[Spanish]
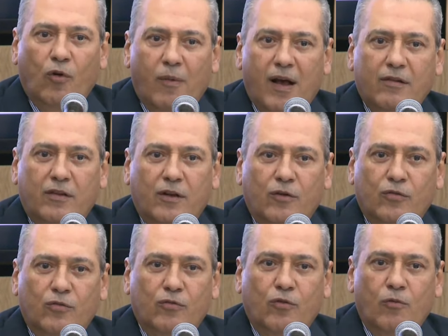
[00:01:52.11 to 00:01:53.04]
onomástico,
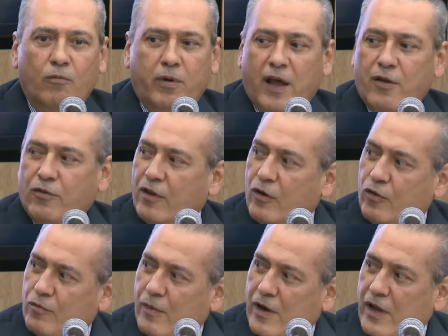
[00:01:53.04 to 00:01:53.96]
sus cumpleaños de
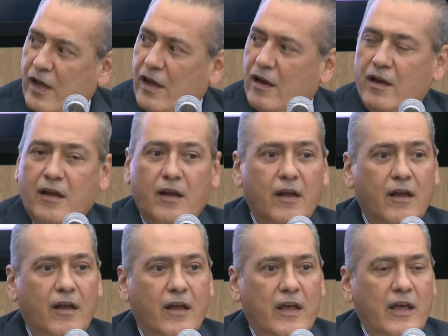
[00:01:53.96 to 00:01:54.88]
Luz María,
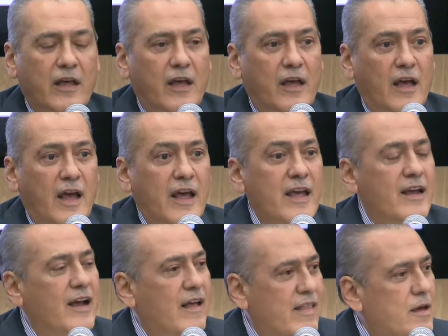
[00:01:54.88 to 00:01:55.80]
y
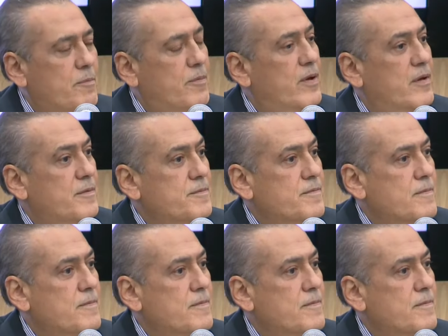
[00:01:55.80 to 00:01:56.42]
EICADEP,